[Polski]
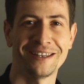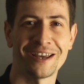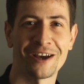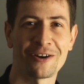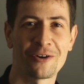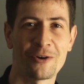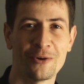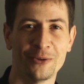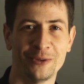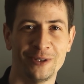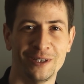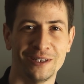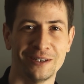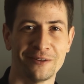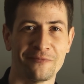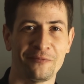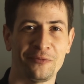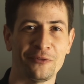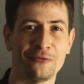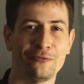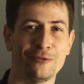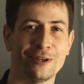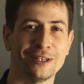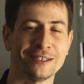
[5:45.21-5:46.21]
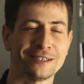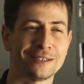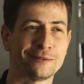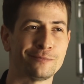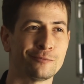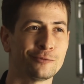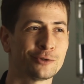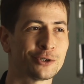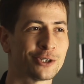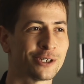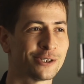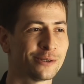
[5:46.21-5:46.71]
jagody, więc
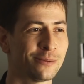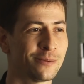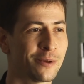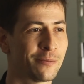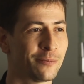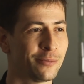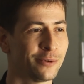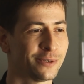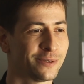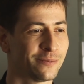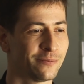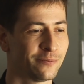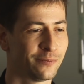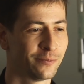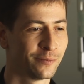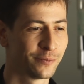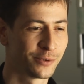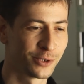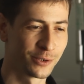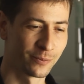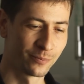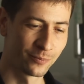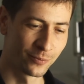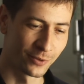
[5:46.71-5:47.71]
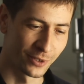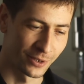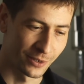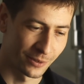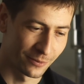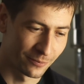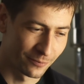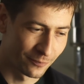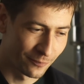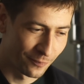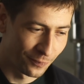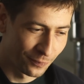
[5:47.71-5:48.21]
muszę sobie po, przy,
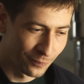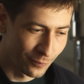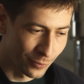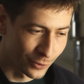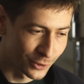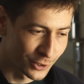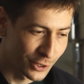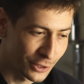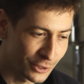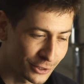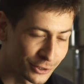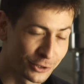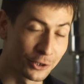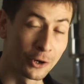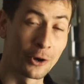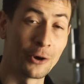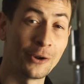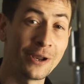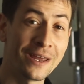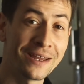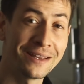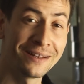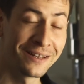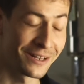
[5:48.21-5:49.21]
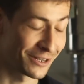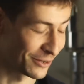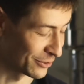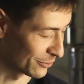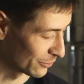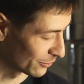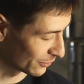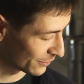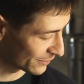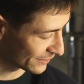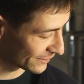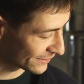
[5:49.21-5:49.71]
poczynić kolejny
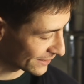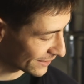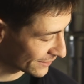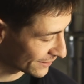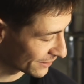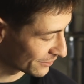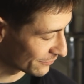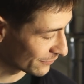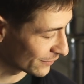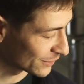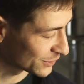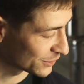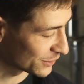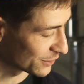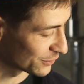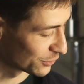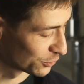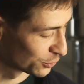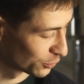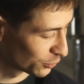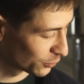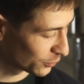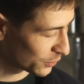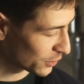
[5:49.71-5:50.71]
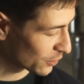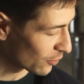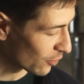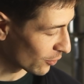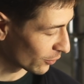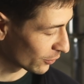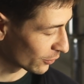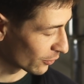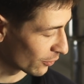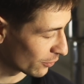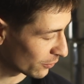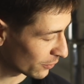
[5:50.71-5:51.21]
krok na ten właśnie drugi
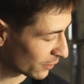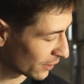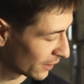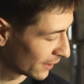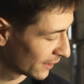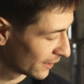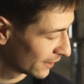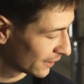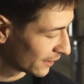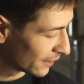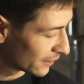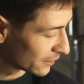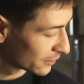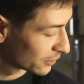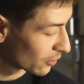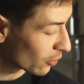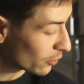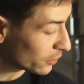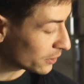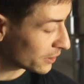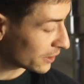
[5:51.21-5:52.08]
okrąg. No